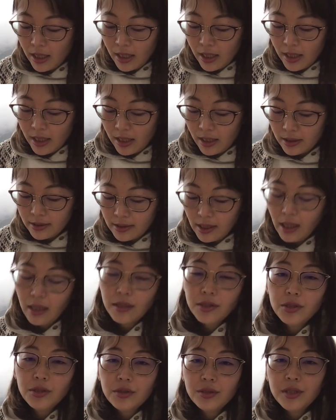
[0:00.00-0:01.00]
えー、
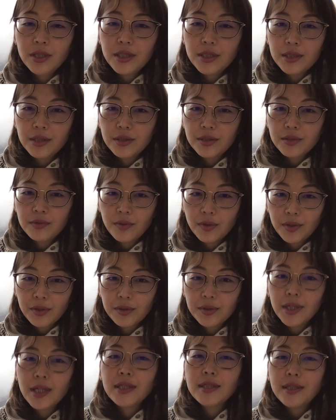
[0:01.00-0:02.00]
30日を
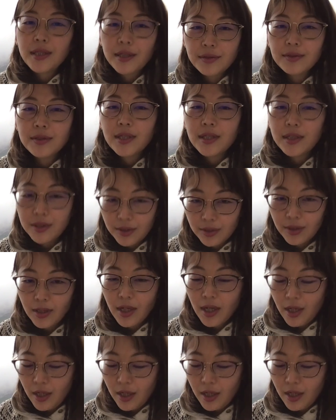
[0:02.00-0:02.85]
予定してるんです